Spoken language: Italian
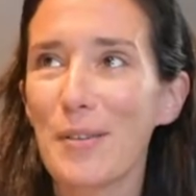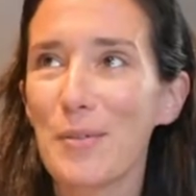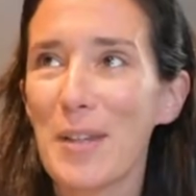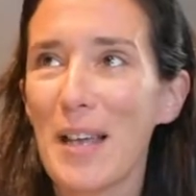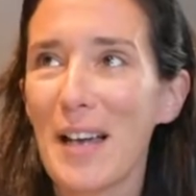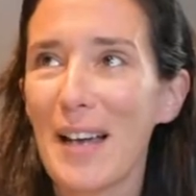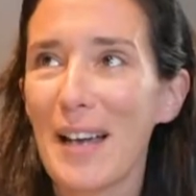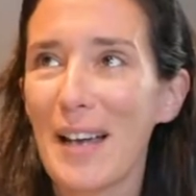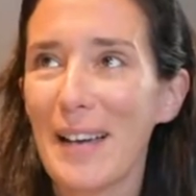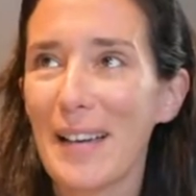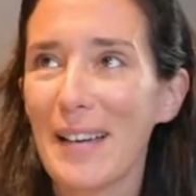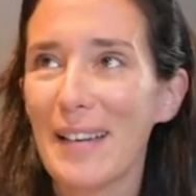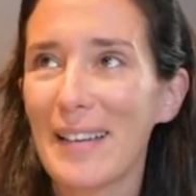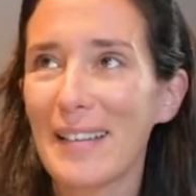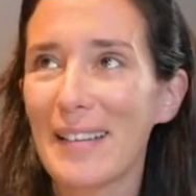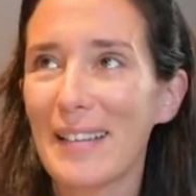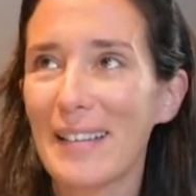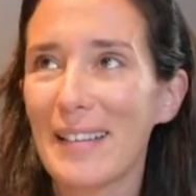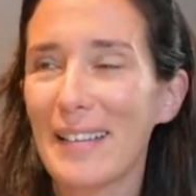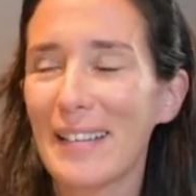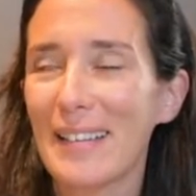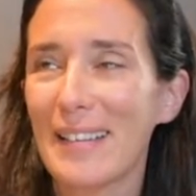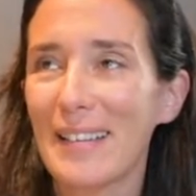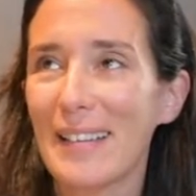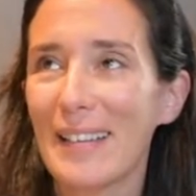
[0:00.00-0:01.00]
è
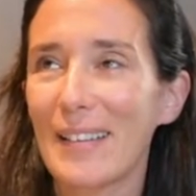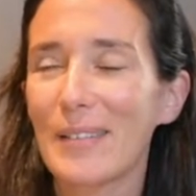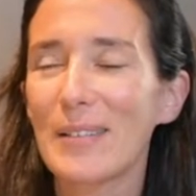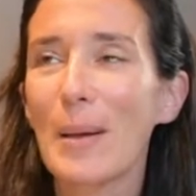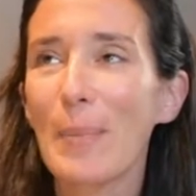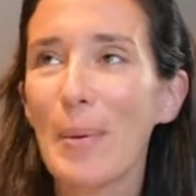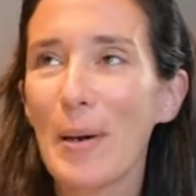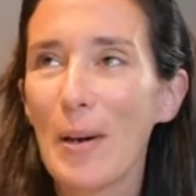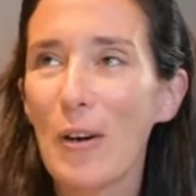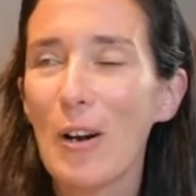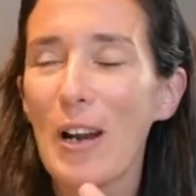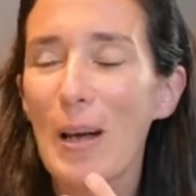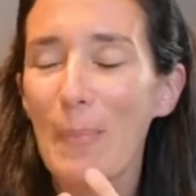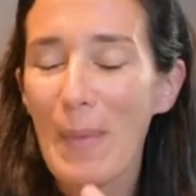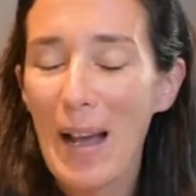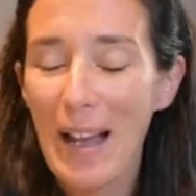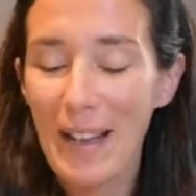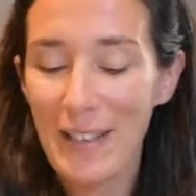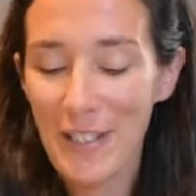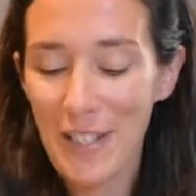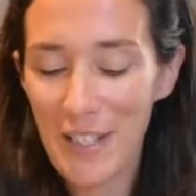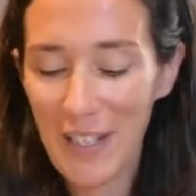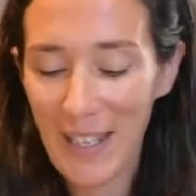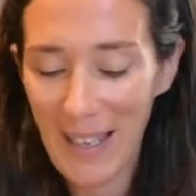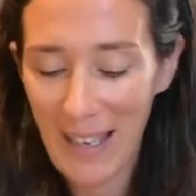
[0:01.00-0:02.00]
una, è una parola
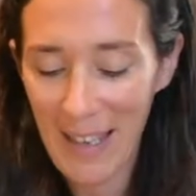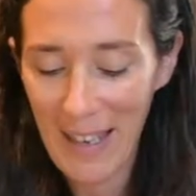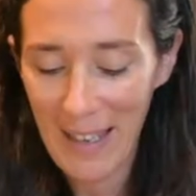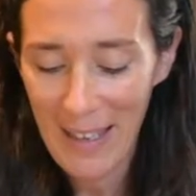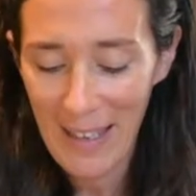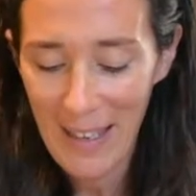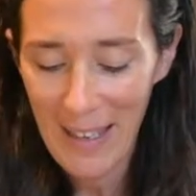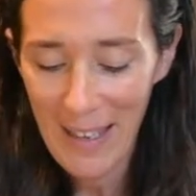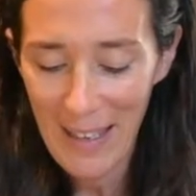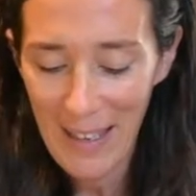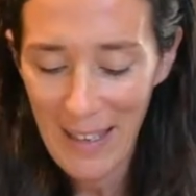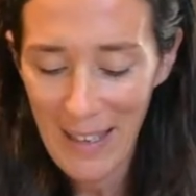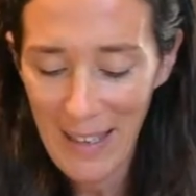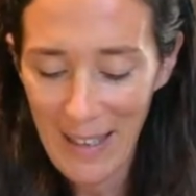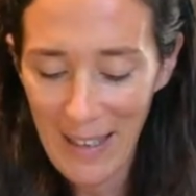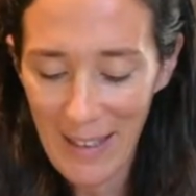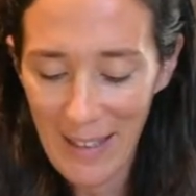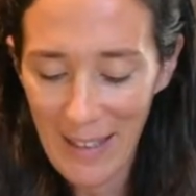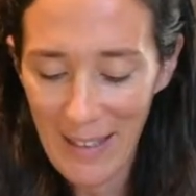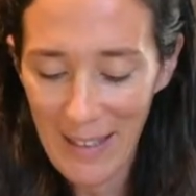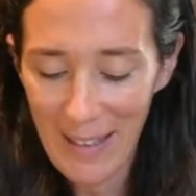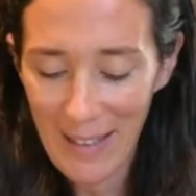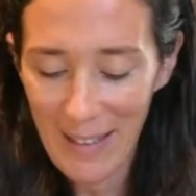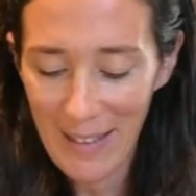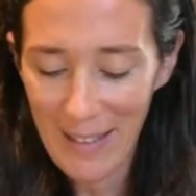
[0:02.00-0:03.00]
magica.
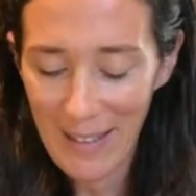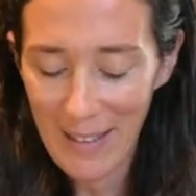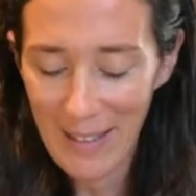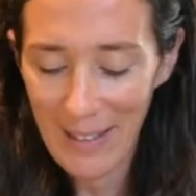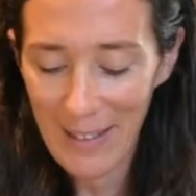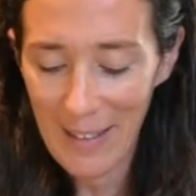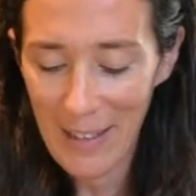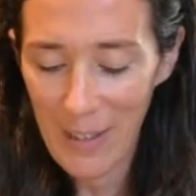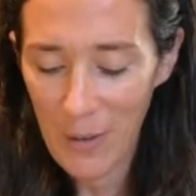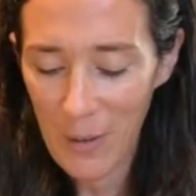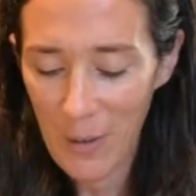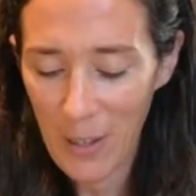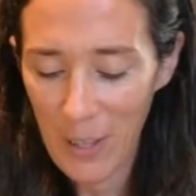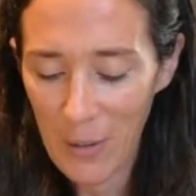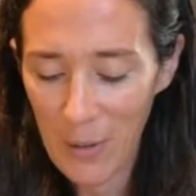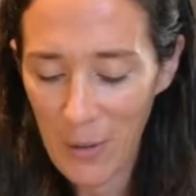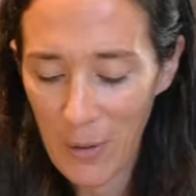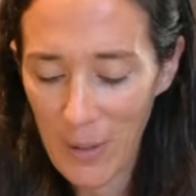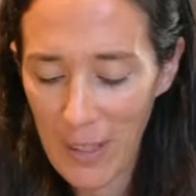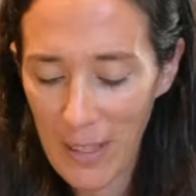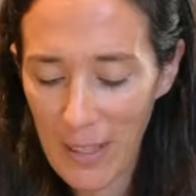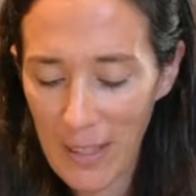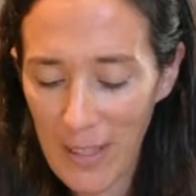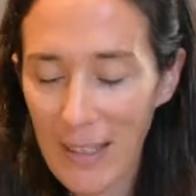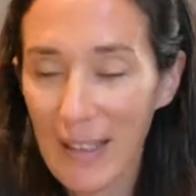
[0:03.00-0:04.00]
Eh, io
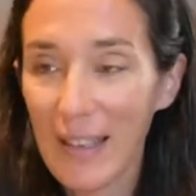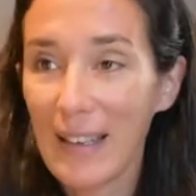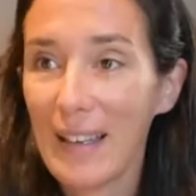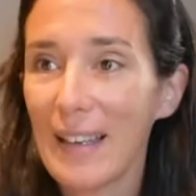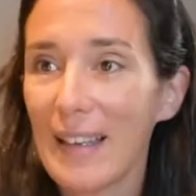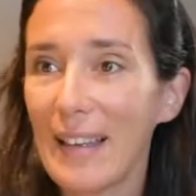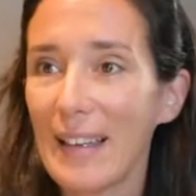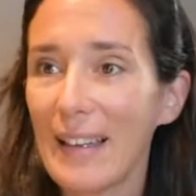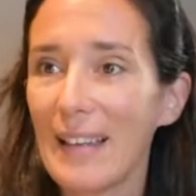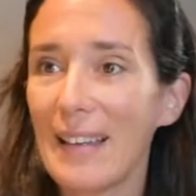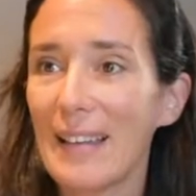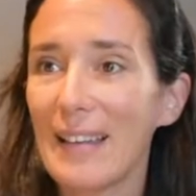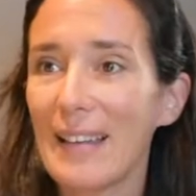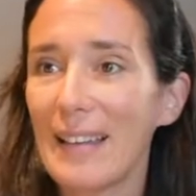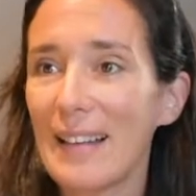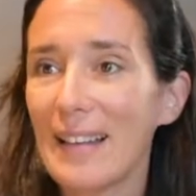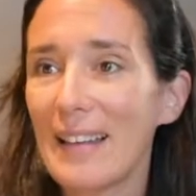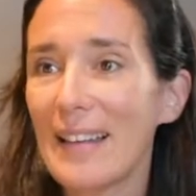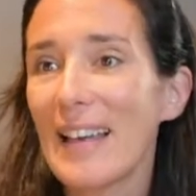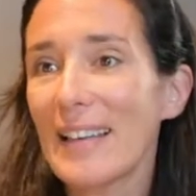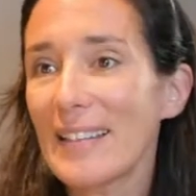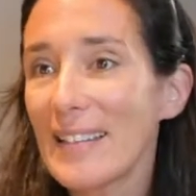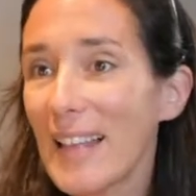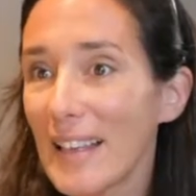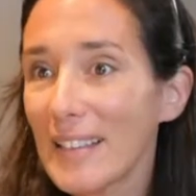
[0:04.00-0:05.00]
credo che
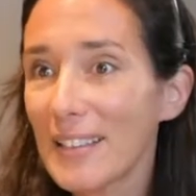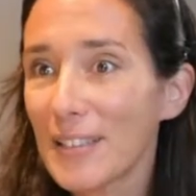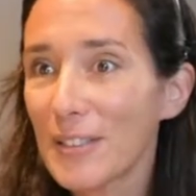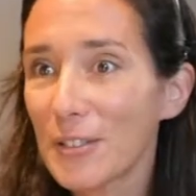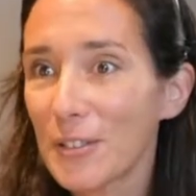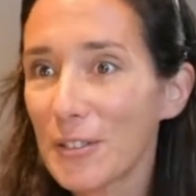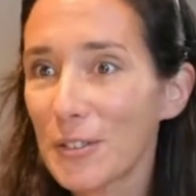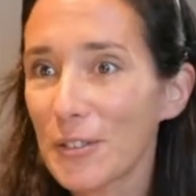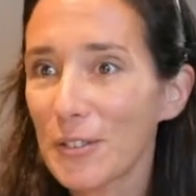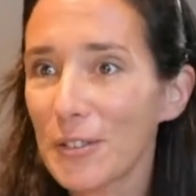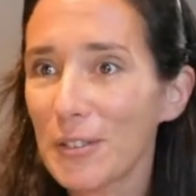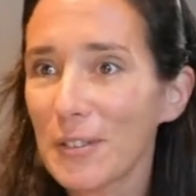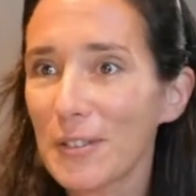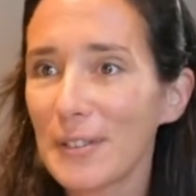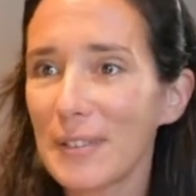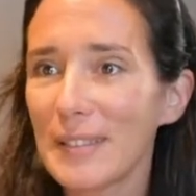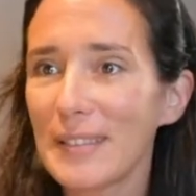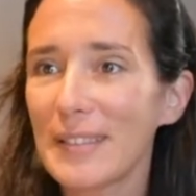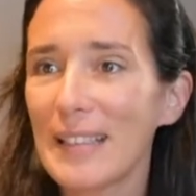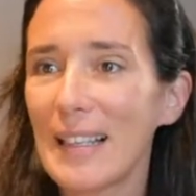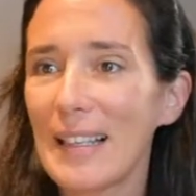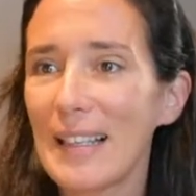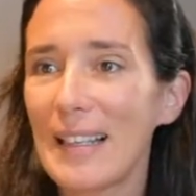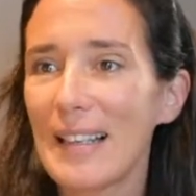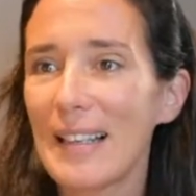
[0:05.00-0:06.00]
gli adesso
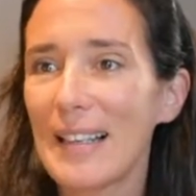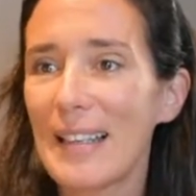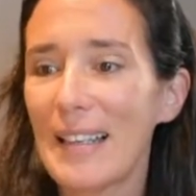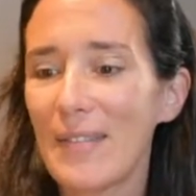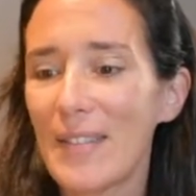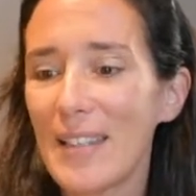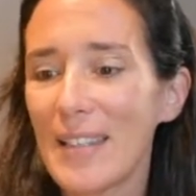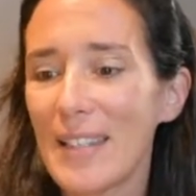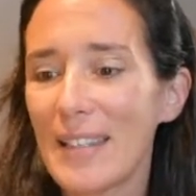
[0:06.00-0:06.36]
nelle